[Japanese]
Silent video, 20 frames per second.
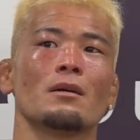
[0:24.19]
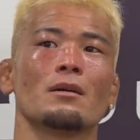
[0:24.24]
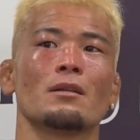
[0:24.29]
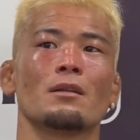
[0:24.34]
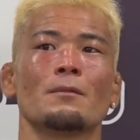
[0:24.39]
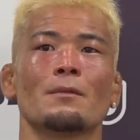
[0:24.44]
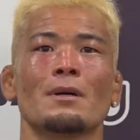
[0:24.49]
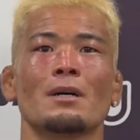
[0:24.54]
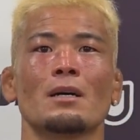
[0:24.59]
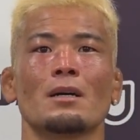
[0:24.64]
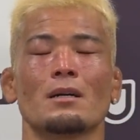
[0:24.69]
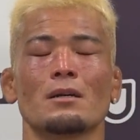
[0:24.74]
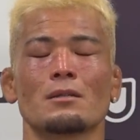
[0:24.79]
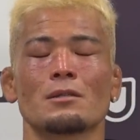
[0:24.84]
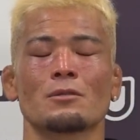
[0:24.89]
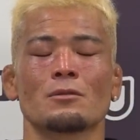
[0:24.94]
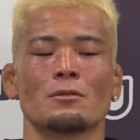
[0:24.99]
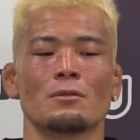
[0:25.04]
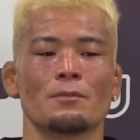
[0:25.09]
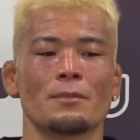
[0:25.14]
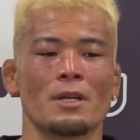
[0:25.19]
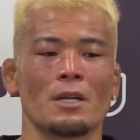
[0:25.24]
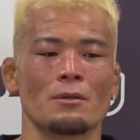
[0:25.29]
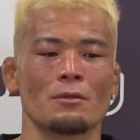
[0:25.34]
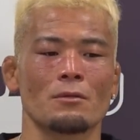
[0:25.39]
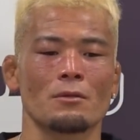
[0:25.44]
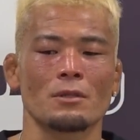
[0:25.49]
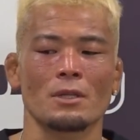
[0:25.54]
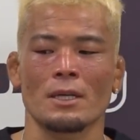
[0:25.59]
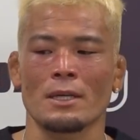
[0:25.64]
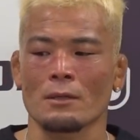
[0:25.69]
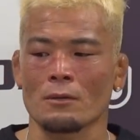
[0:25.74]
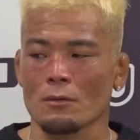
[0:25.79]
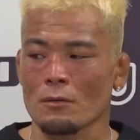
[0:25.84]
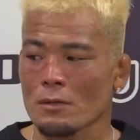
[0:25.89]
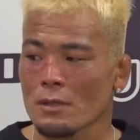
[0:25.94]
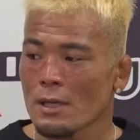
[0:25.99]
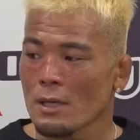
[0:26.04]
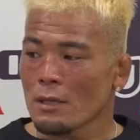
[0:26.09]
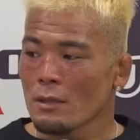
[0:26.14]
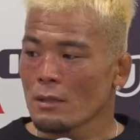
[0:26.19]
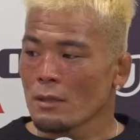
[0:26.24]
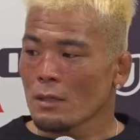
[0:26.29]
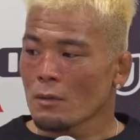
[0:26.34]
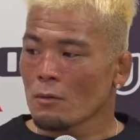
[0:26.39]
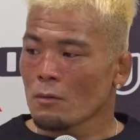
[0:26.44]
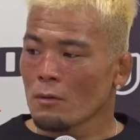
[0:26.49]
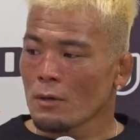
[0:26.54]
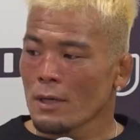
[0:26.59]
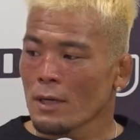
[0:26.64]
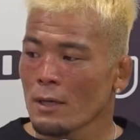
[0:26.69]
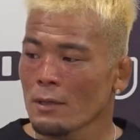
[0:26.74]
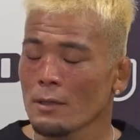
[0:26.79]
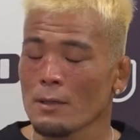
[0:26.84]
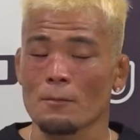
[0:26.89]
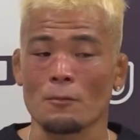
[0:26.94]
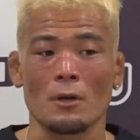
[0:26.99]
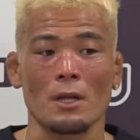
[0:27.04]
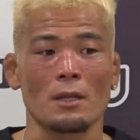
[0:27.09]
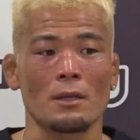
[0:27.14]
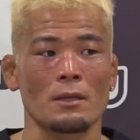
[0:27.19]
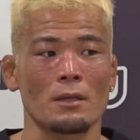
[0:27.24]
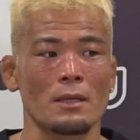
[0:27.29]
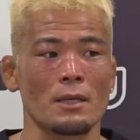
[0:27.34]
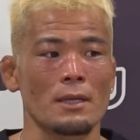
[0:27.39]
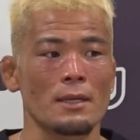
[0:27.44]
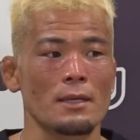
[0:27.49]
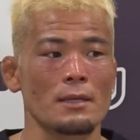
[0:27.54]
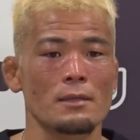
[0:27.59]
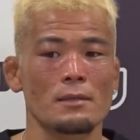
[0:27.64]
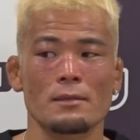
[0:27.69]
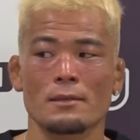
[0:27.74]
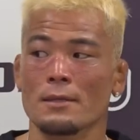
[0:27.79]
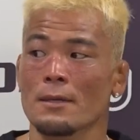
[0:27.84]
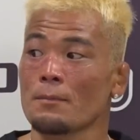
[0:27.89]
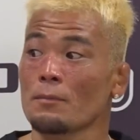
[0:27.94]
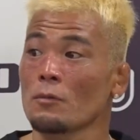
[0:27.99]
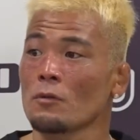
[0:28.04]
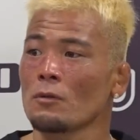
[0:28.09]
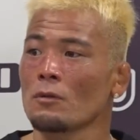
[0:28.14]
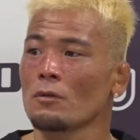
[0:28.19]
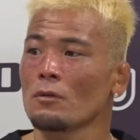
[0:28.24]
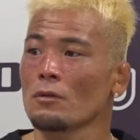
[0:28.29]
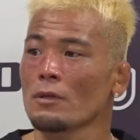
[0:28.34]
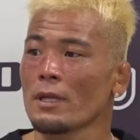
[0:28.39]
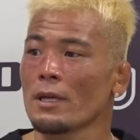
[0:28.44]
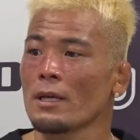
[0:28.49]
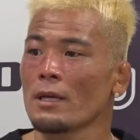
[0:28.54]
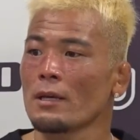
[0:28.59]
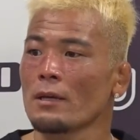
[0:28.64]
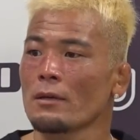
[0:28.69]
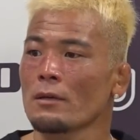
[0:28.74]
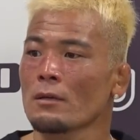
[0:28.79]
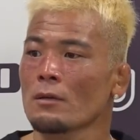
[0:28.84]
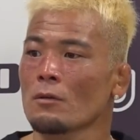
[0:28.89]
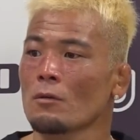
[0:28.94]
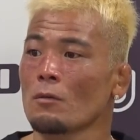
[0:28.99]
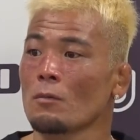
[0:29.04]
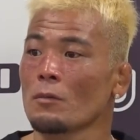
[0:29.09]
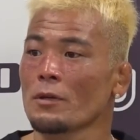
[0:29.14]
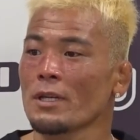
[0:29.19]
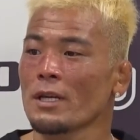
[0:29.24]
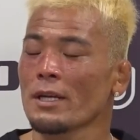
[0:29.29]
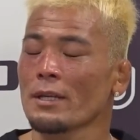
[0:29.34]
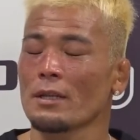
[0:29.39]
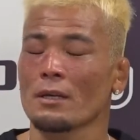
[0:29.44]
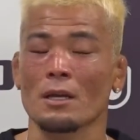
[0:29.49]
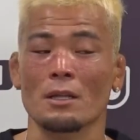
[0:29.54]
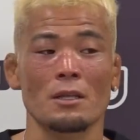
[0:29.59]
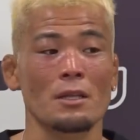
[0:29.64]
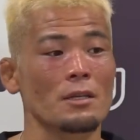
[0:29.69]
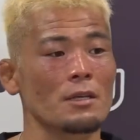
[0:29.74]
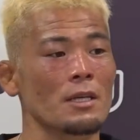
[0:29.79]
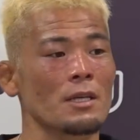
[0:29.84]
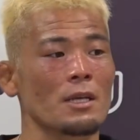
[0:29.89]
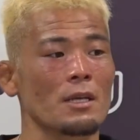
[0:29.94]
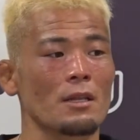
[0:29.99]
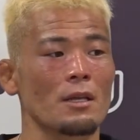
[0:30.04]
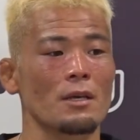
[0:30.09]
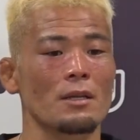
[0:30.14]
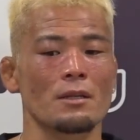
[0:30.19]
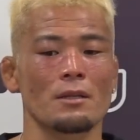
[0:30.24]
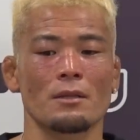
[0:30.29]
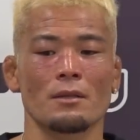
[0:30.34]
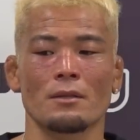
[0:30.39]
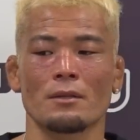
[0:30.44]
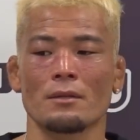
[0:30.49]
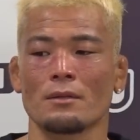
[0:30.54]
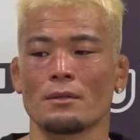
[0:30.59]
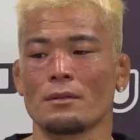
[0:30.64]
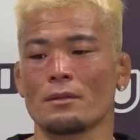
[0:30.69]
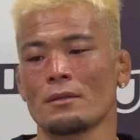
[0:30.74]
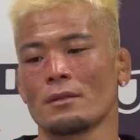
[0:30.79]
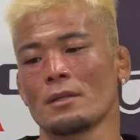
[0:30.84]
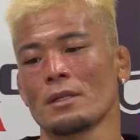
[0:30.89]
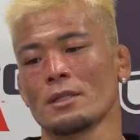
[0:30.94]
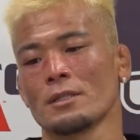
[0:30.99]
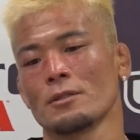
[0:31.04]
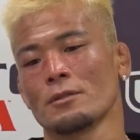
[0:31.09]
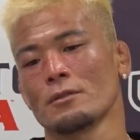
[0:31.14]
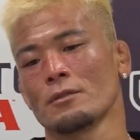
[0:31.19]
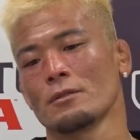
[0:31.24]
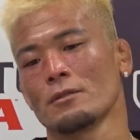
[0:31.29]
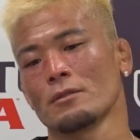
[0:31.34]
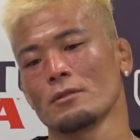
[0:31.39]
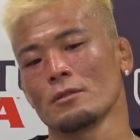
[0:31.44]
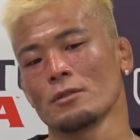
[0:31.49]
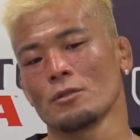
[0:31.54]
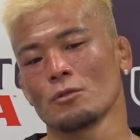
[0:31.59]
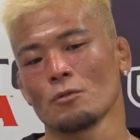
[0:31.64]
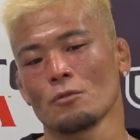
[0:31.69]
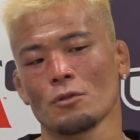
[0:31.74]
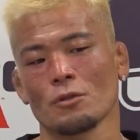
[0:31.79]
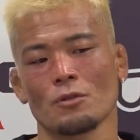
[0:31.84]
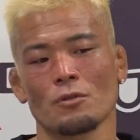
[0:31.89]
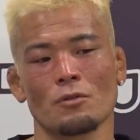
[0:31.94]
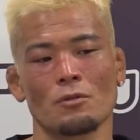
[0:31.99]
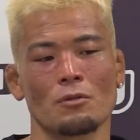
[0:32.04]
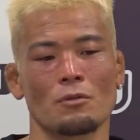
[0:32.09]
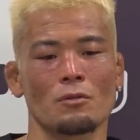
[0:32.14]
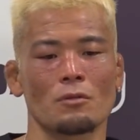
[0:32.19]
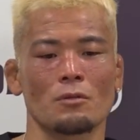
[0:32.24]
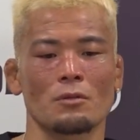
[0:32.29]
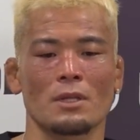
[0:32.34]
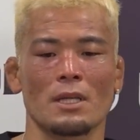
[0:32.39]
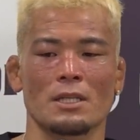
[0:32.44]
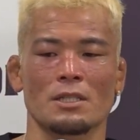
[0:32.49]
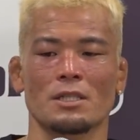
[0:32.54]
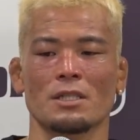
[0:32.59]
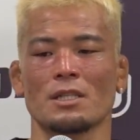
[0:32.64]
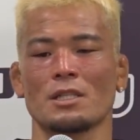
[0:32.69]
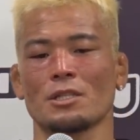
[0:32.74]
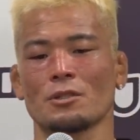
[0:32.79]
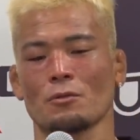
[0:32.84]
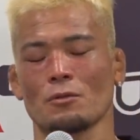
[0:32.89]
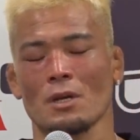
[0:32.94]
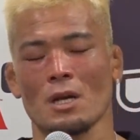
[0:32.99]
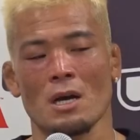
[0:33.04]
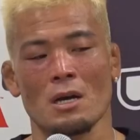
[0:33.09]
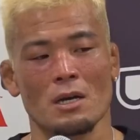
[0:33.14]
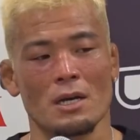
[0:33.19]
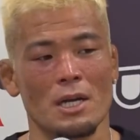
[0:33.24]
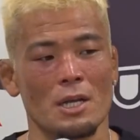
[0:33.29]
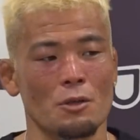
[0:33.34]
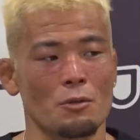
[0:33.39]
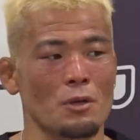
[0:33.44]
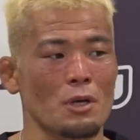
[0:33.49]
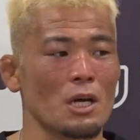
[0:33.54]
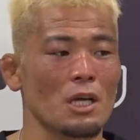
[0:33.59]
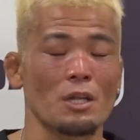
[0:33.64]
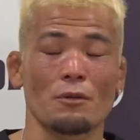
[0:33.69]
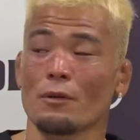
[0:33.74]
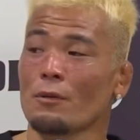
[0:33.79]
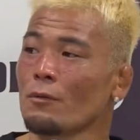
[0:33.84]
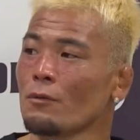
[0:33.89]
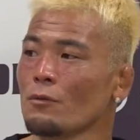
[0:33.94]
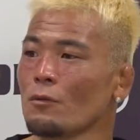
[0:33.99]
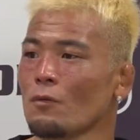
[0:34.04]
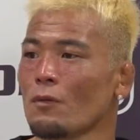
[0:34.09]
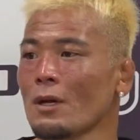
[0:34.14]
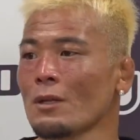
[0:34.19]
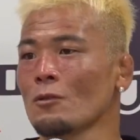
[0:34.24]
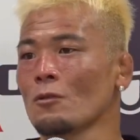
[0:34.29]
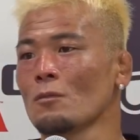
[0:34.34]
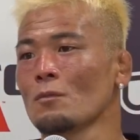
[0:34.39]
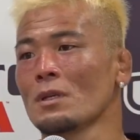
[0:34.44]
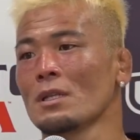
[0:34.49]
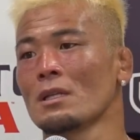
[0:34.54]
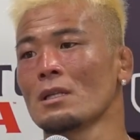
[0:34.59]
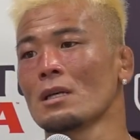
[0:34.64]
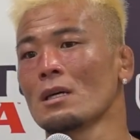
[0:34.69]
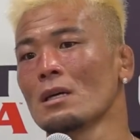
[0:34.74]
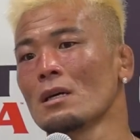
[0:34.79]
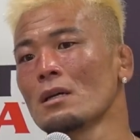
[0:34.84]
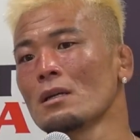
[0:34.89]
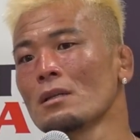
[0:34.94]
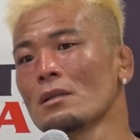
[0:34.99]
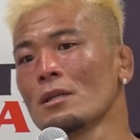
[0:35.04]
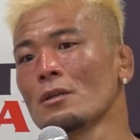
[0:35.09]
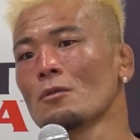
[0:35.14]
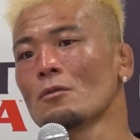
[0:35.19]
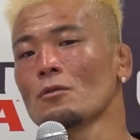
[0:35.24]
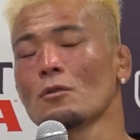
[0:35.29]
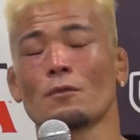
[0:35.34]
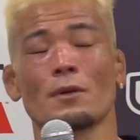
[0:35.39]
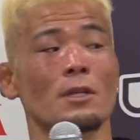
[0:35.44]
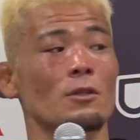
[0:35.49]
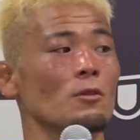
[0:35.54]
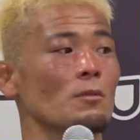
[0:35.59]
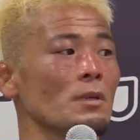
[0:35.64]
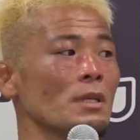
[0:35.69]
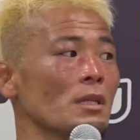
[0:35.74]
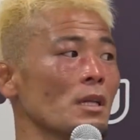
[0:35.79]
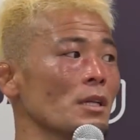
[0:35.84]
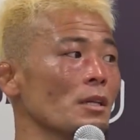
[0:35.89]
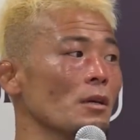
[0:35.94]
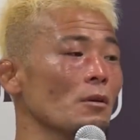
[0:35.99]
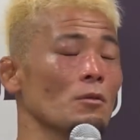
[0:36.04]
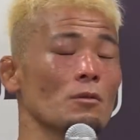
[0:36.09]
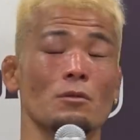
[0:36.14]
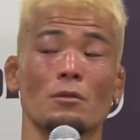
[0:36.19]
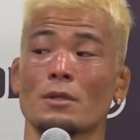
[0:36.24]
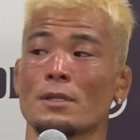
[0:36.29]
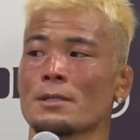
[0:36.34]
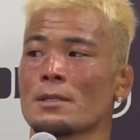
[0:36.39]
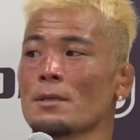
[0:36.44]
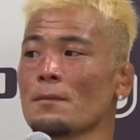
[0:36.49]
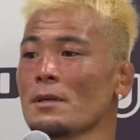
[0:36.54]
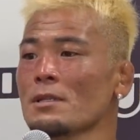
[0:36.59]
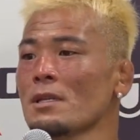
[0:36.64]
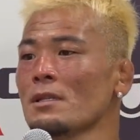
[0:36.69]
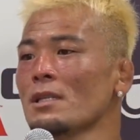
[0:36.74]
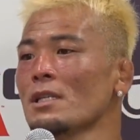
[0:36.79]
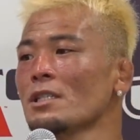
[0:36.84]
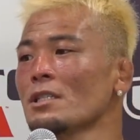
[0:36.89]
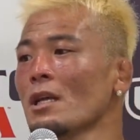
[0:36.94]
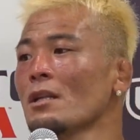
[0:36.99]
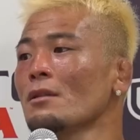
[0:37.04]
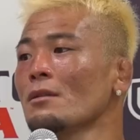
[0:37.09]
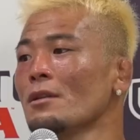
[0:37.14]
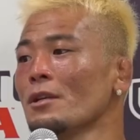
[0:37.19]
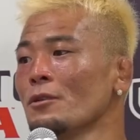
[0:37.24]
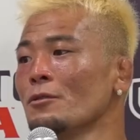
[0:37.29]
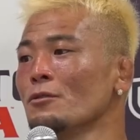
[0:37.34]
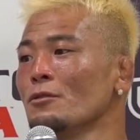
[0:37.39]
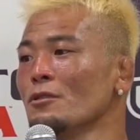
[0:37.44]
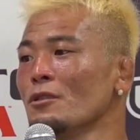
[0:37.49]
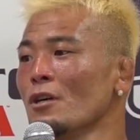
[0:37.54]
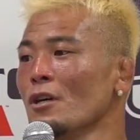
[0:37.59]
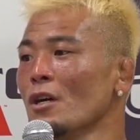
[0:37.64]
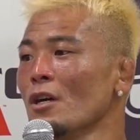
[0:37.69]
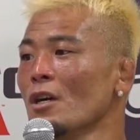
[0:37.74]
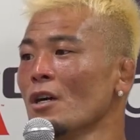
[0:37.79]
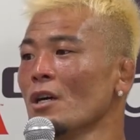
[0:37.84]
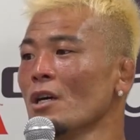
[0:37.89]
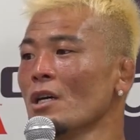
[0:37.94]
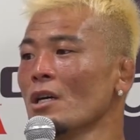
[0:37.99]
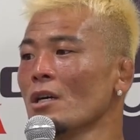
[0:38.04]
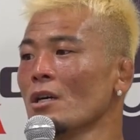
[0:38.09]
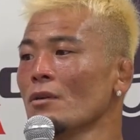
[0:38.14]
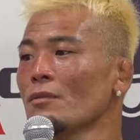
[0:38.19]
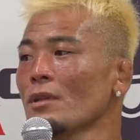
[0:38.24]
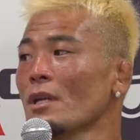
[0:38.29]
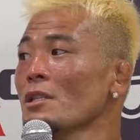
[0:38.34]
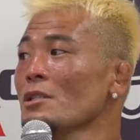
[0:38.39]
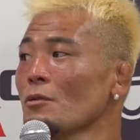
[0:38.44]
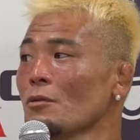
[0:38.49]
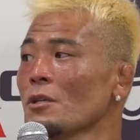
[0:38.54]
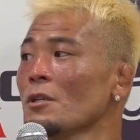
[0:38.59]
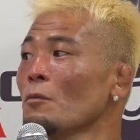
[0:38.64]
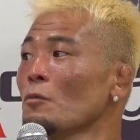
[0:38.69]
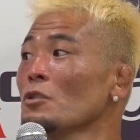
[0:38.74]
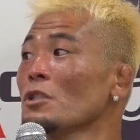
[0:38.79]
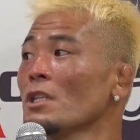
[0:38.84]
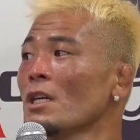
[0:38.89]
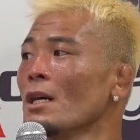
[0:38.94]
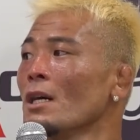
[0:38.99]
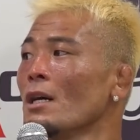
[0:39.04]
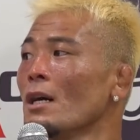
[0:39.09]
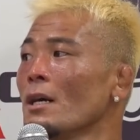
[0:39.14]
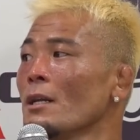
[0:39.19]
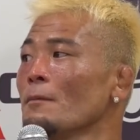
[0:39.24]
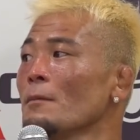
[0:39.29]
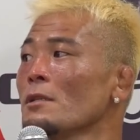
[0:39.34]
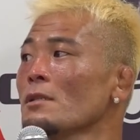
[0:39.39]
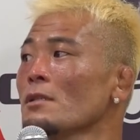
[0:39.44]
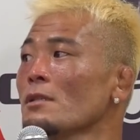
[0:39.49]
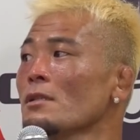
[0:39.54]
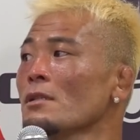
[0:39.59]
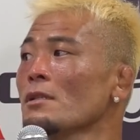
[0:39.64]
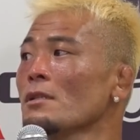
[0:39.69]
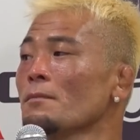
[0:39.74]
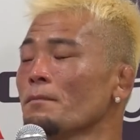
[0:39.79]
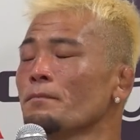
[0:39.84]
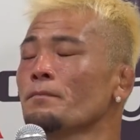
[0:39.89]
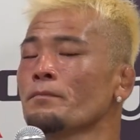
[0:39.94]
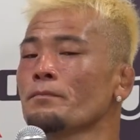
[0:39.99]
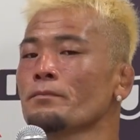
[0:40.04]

で、まあ、そのベラトール対抗戦にこう選んでもらって、先方でこう盛り上げて勝たなきゃいけないっていう状況の立ち位置の考えの中では本当ファンのみんな日本のファンのみんなには本当にすいませんでしたっていう2つの気持ちがあります。